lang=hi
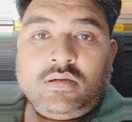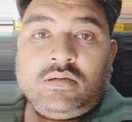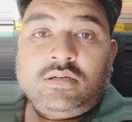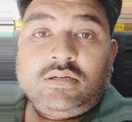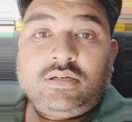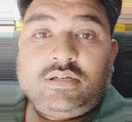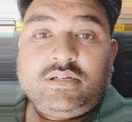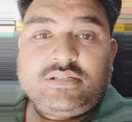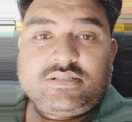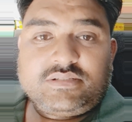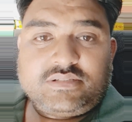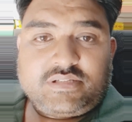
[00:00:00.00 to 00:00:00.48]

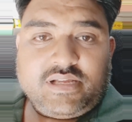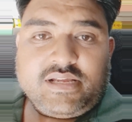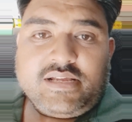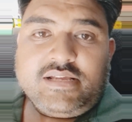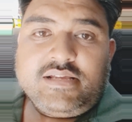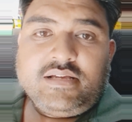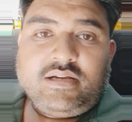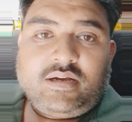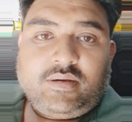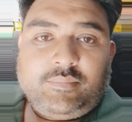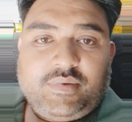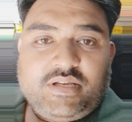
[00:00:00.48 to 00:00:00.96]
रिश्ते
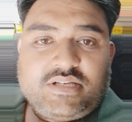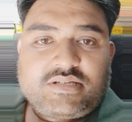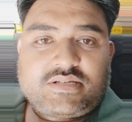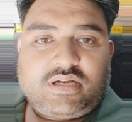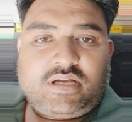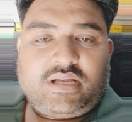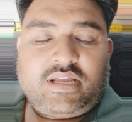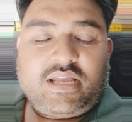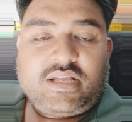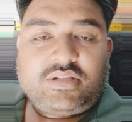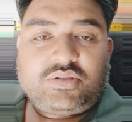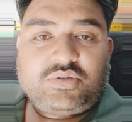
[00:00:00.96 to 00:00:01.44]
हमेशा
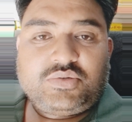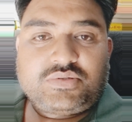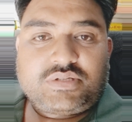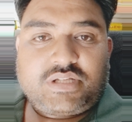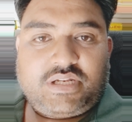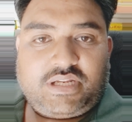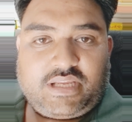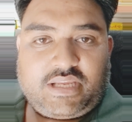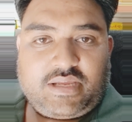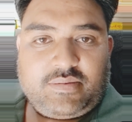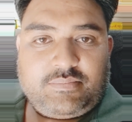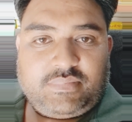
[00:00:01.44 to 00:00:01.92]
एक
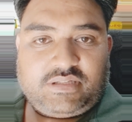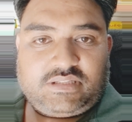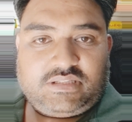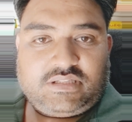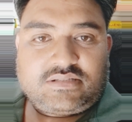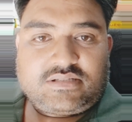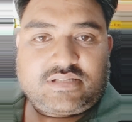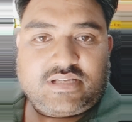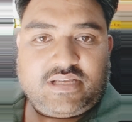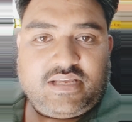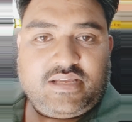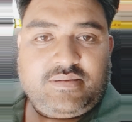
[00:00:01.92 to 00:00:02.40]
दूसरे की मदद
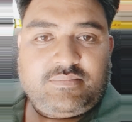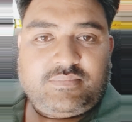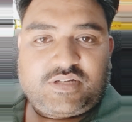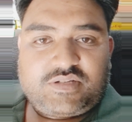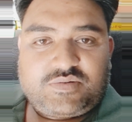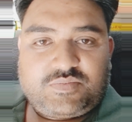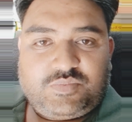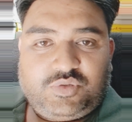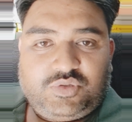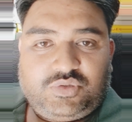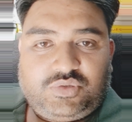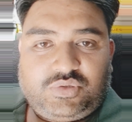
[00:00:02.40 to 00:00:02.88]
से ही
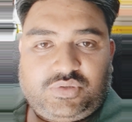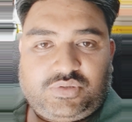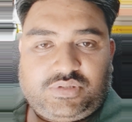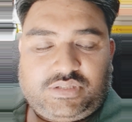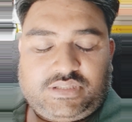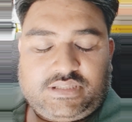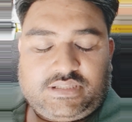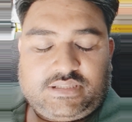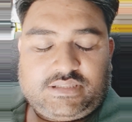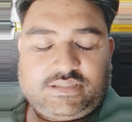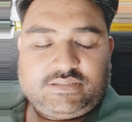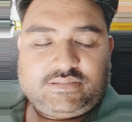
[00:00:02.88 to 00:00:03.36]
मजबूत होते
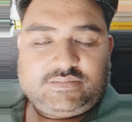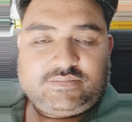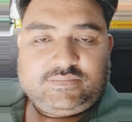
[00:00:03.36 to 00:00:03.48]
हैं